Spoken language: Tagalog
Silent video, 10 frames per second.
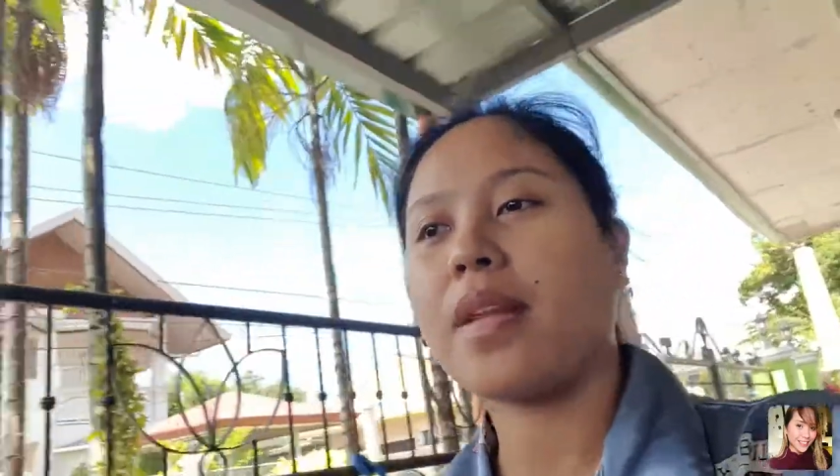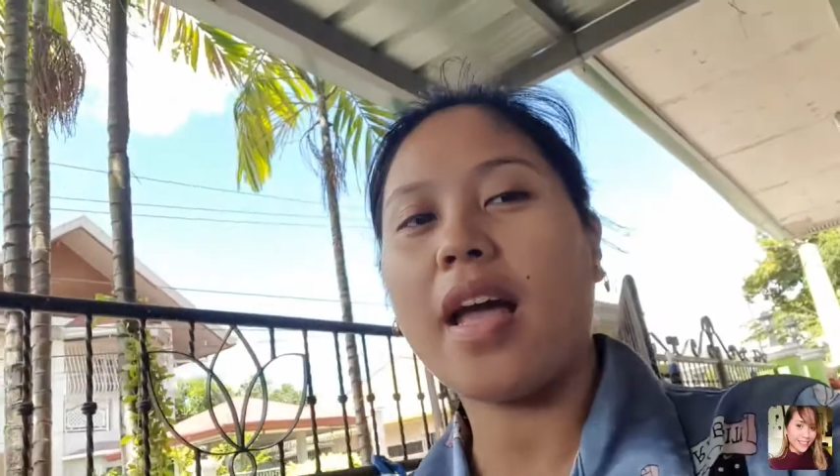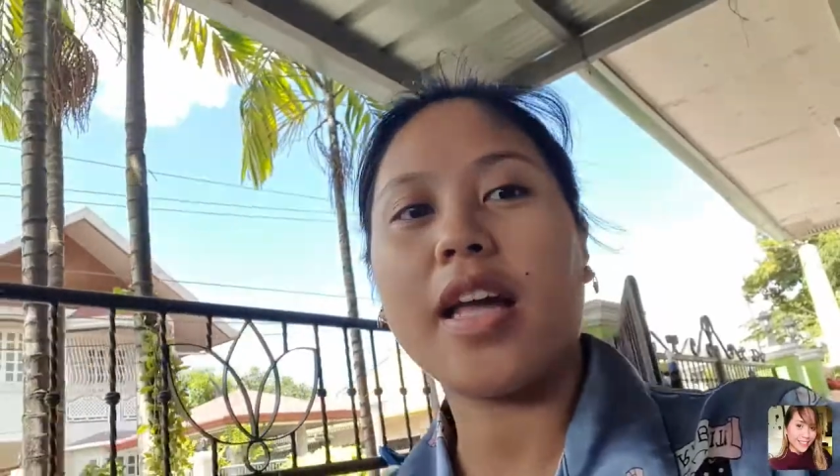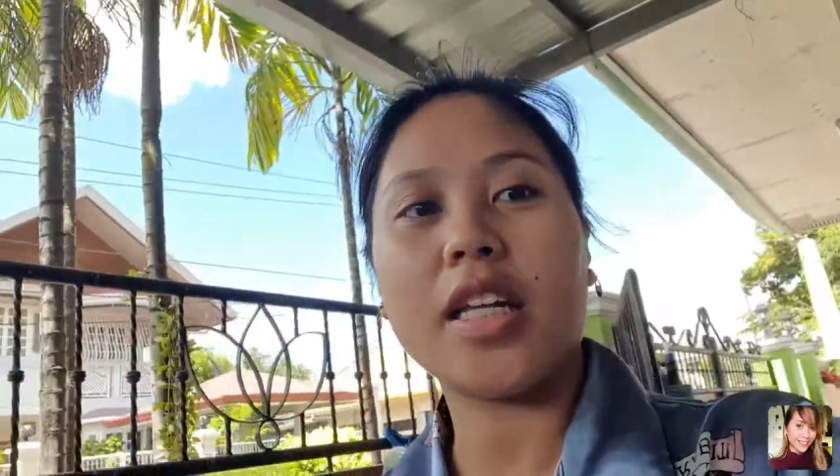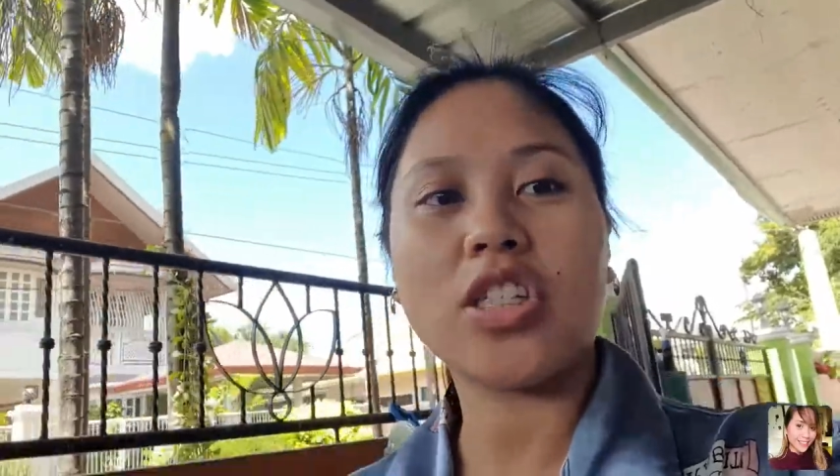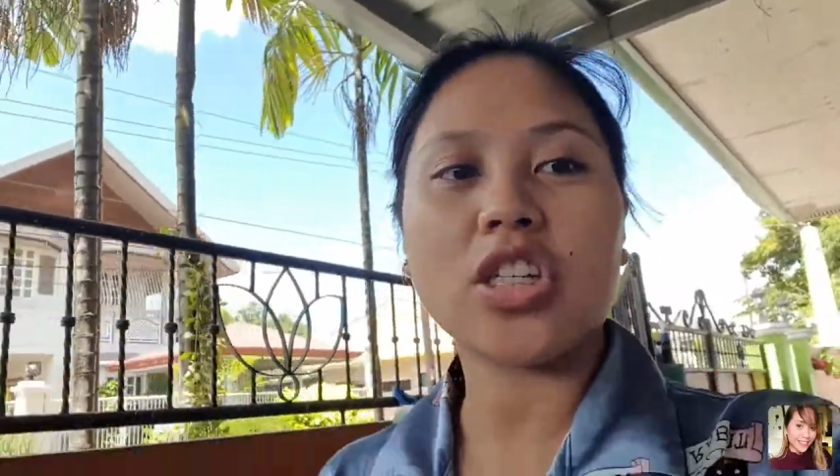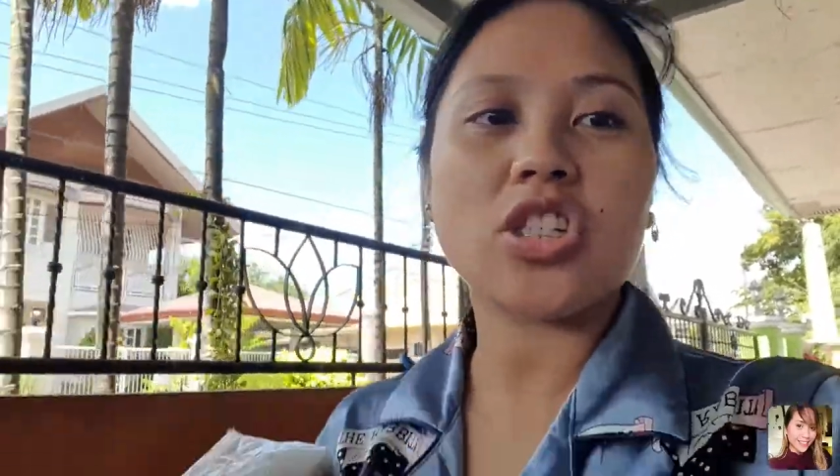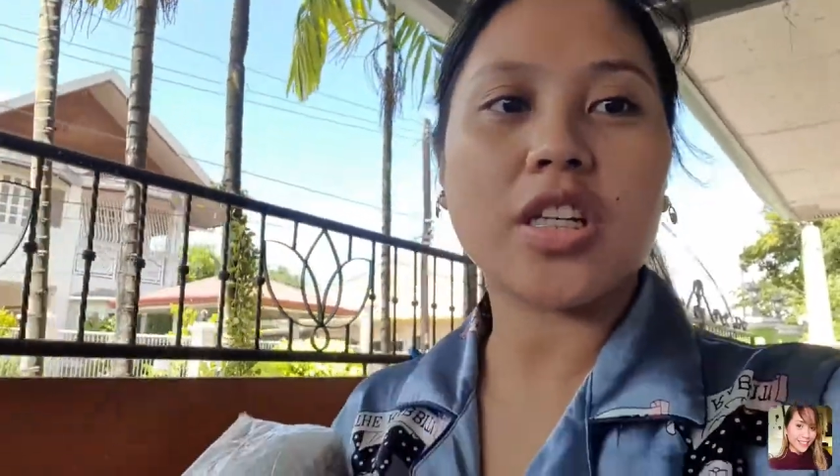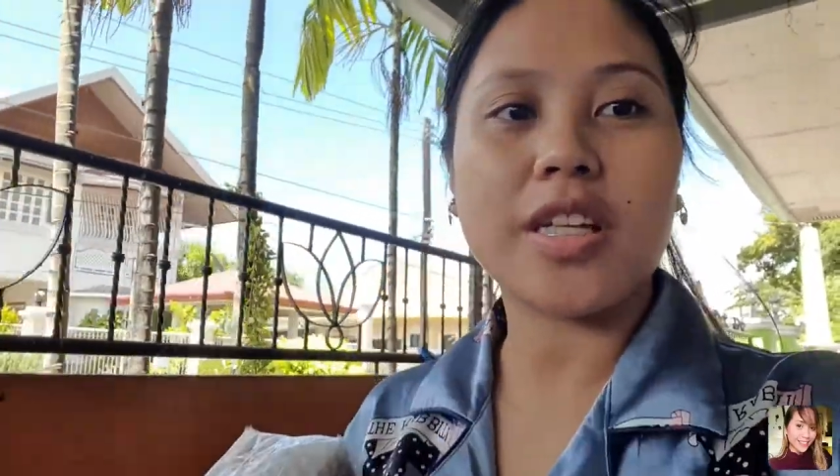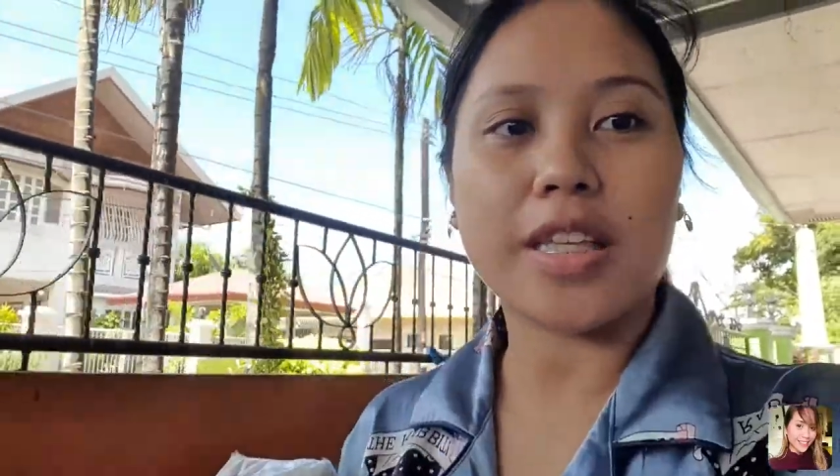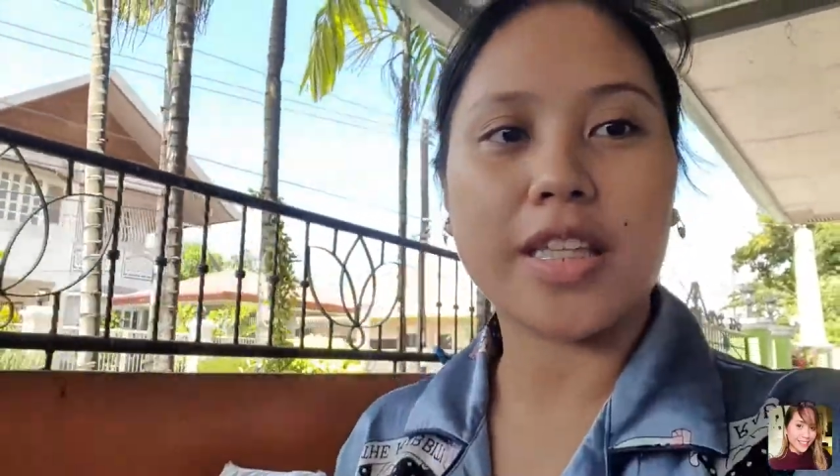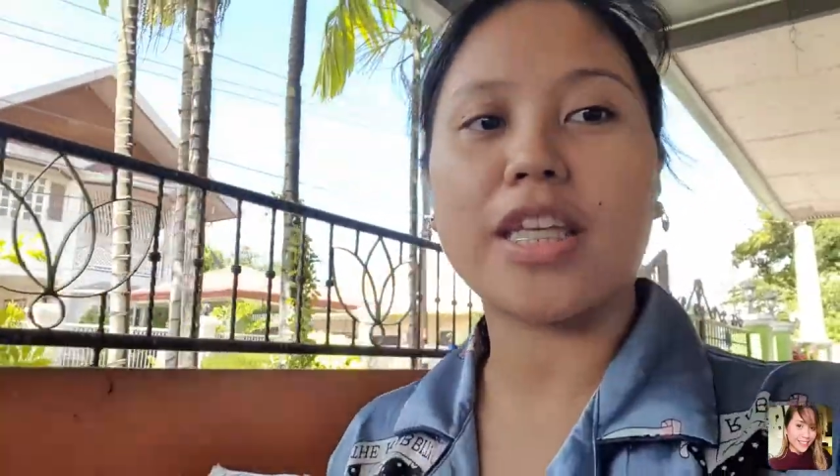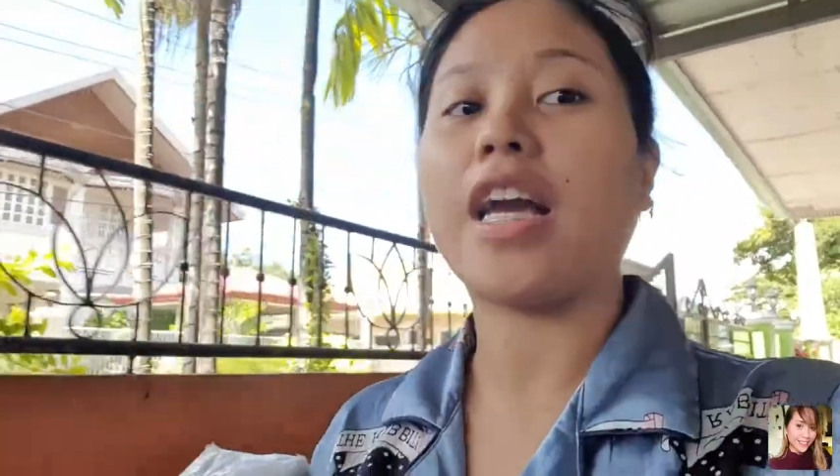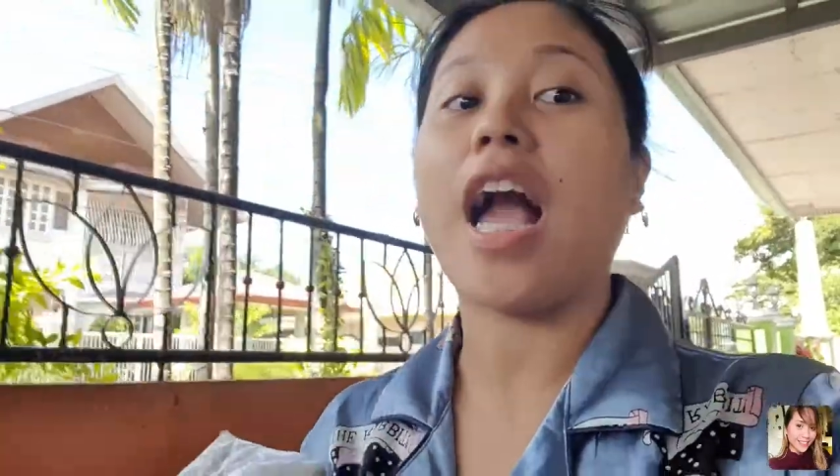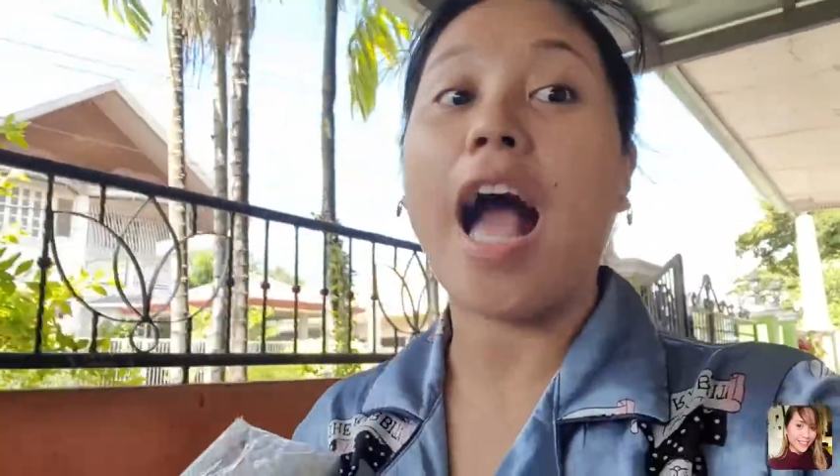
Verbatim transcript: ayan, i-check natin yung